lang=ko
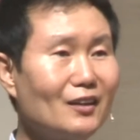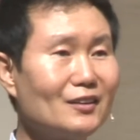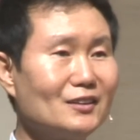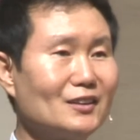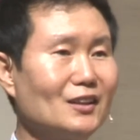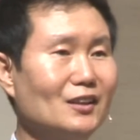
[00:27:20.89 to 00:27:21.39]

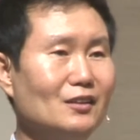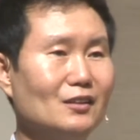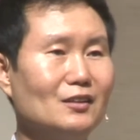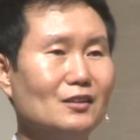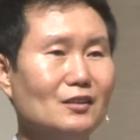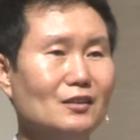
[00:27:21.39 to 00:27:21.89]
그러잖아요.
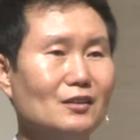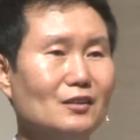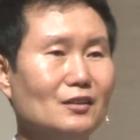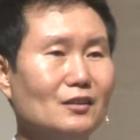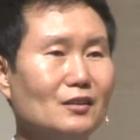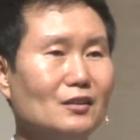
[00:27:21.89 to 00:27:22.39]

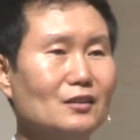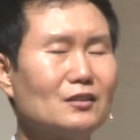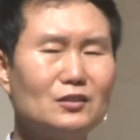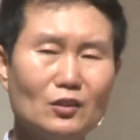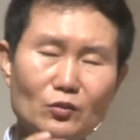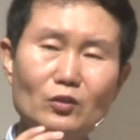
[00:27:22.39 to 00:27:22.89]
그
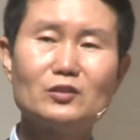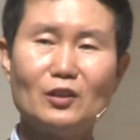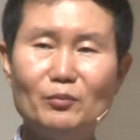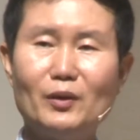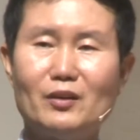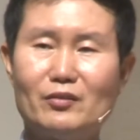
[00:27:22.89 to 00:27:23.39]
정도로
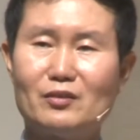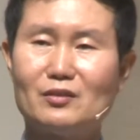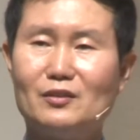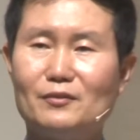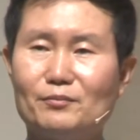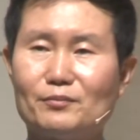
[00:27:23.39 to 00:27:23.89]
절망했을 거예요.